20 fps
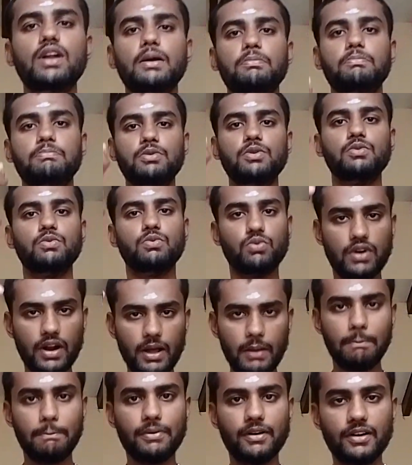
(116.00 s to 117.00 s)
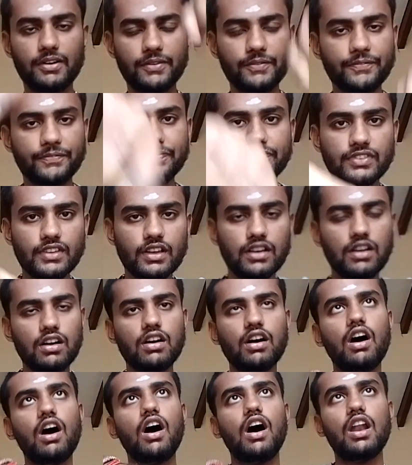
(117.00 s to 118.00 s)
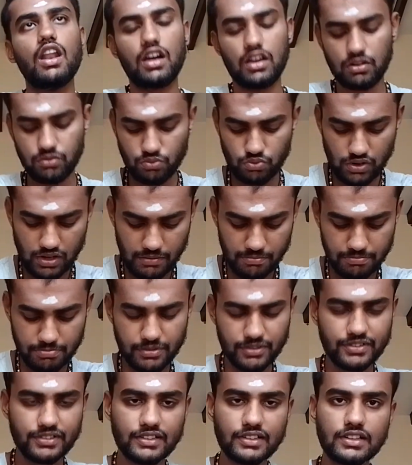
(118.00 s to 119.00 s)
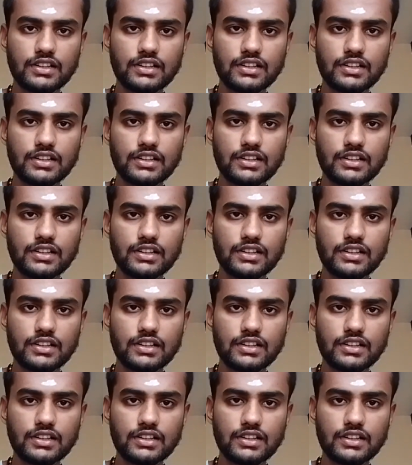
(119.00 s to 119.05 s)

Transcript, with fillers: உழைப்பு உழைப்பு ஆளார் உழைப்பு